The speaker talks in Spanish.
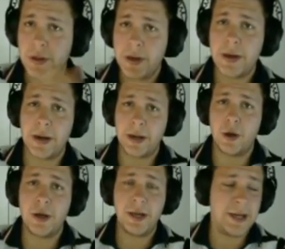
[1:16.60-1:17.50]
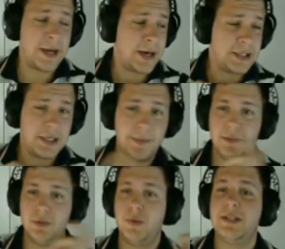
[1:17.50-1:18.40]
recoge y narra las
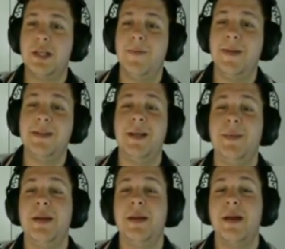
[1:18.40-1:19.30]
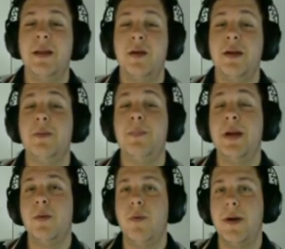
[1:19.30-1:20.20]
aventuras de Benjamin y Nathaniel
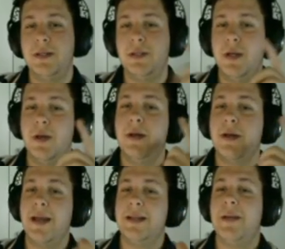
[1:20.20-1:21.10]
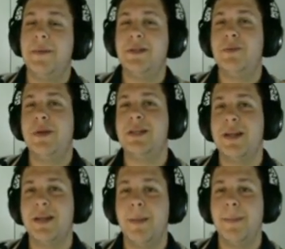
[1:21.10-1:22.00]
Pennywise, que a través de una
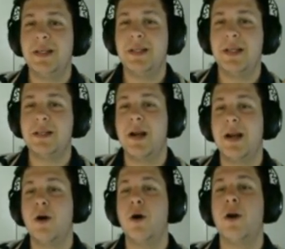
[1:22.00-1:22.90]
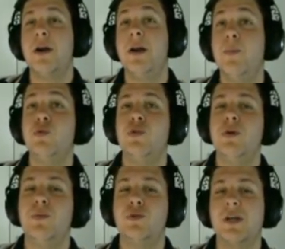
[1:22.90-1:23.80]
serie de pistas recorren el mundo
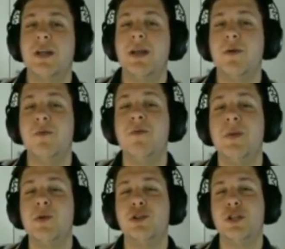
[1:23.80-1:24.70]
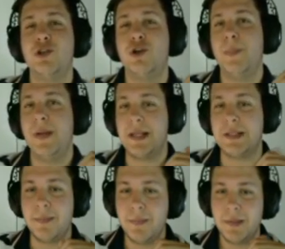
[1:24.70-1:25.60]
en busca de un famoso tesoro pirata.